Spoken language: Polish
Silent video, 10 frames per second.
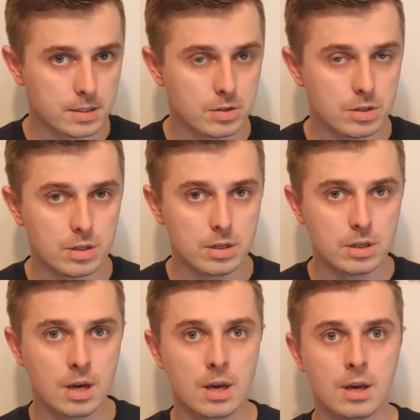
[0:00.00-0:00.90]

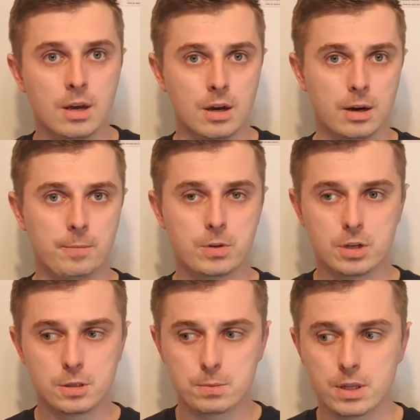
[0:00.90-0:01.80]
Czyli
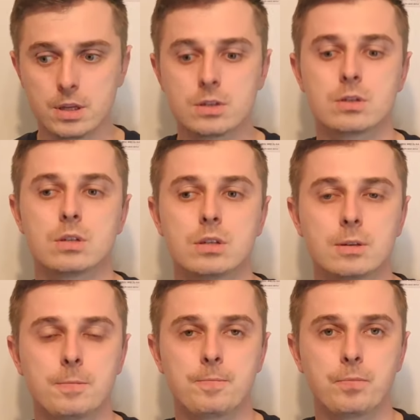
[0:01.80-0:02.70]
jeżeli sprzedasz
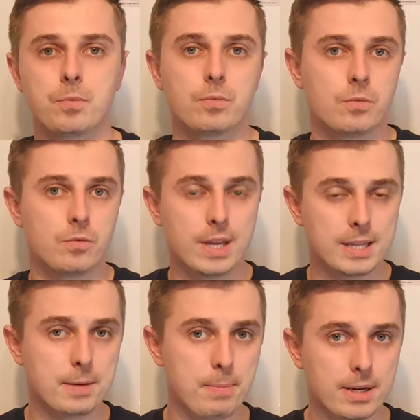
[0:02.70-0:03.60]
e, w
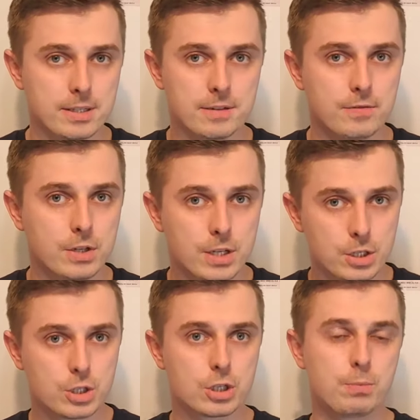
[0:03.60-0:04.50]
jednej paczce, wyślesz trzy